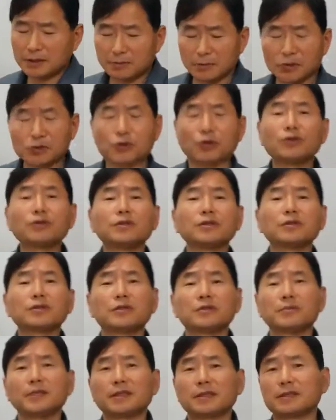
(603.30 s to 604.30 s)
뭐
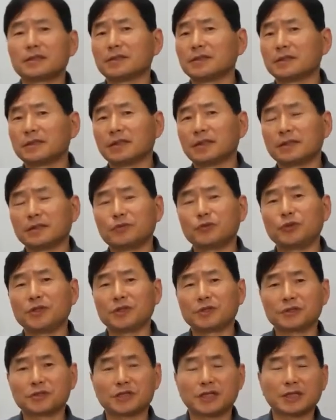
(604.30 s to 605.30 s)
청년들만 이런 이제
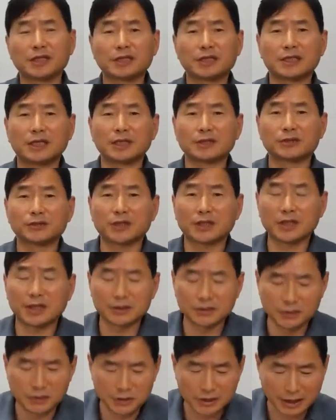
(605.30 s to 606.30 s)
위에서 제가 이 강좌를
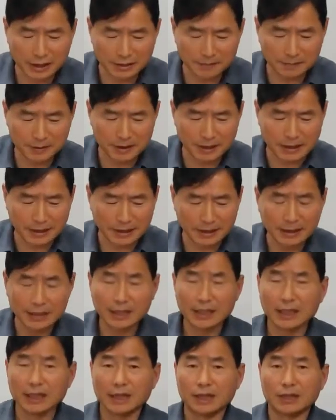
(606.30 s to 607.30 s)
하는 것이 아닙니다.
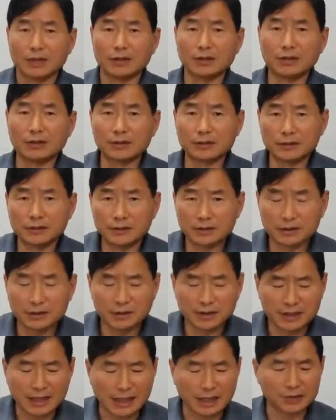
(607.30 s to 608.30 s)

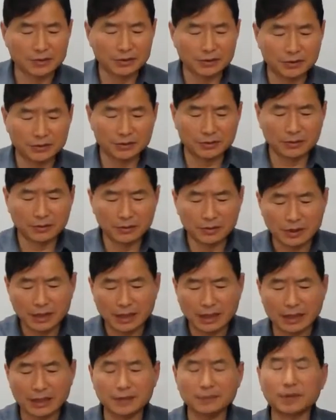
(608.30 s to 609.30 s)
어른들, 장년들
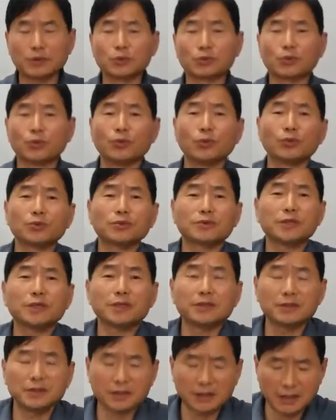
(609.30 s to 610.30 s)
아니면 노년에
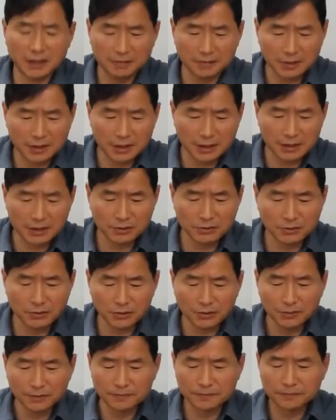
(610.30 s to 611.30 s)
이른
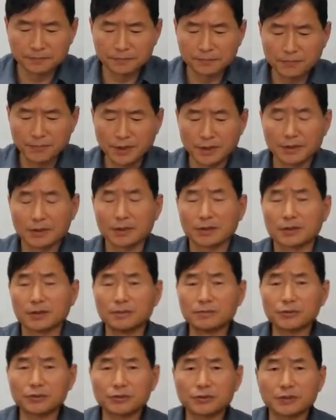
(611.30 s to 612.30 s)
사람까지도
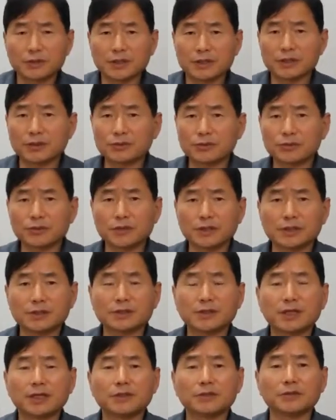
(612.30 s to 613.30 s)
금수저나 흙수저라는
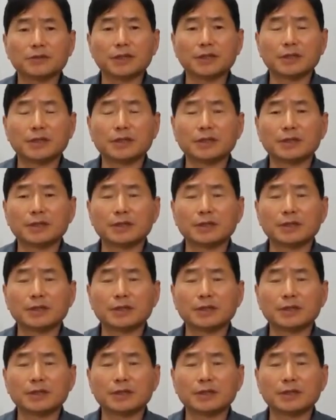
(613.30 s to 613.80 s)
단어에